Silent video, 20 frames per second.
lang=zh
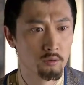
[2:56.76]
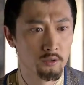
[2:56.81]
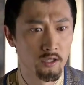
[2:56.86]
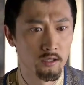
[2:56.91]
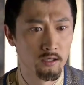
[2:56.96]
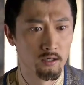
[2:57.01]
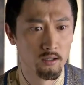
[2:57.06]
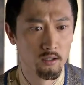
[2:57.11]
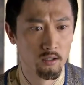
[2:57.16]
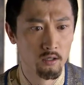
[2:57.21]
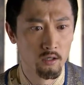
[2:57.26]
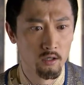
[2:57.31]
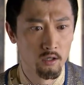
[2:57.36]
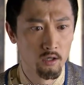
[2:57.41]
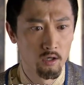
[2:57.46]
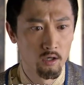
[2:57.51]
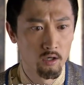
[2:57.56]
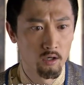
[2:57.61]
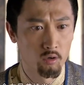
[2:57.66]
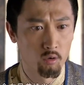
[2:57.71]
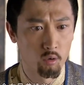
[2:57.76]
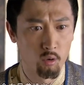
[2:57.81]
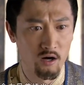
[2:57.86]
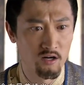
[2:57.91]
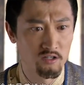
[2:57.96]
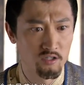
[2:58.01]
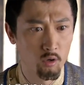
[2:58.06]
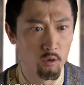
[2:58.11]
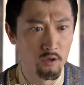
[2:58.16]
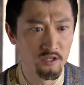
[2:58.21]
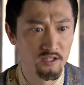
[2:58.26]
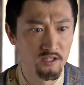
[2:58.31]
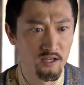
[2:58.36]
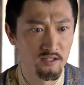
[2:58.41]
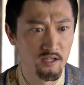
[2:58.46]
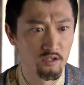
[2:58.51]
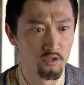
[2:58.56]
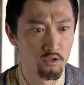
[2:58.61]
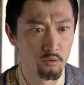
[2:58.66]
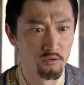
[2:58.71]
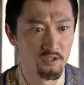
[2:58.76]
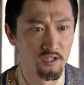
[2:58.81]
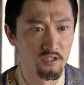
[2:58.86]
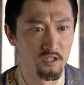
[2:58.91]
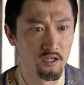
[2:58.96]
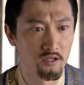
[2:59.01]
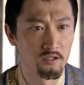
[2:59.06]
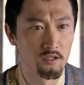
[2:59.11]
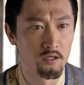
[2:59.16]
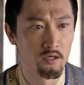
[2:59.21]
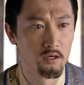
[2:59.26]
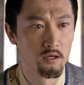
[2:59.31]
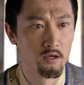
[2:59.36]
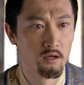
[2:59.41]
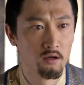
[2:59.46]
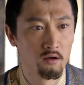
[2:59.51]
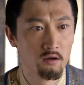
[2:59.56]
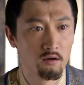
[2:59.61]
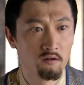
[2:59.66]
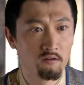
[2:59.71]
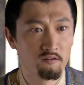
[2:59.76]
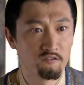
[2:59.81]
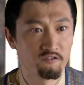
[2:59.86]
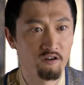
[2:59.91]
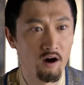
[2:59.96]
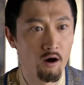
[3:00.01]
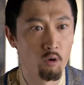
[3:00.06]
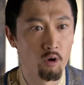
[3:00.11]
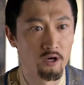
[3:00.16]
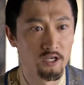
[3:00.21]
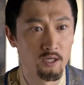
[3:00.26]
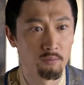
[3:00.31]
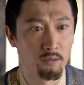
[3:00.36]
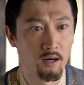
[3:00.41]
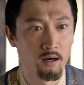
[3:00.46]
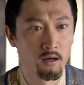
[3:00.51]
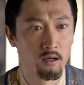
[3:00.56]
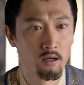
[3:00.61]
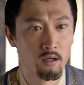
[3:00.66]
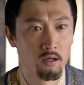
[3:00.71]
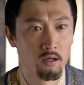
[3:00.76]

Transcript: 说不定皇上会念在兄弟情谊，放我一